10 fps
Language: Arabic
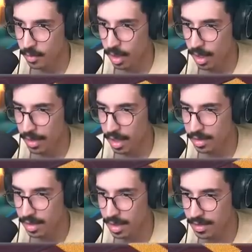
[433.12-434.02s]
والله
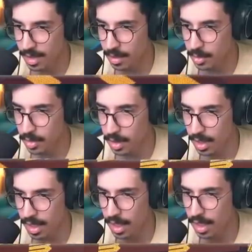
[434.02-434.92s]
ضغطت كل ازرق قبل شوي
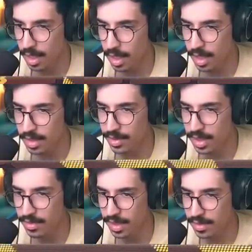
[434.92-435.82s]
لا لا لا لا هدف
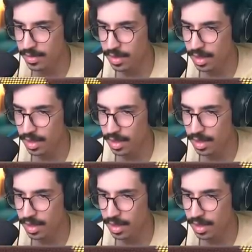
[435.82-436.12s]
هدف هدف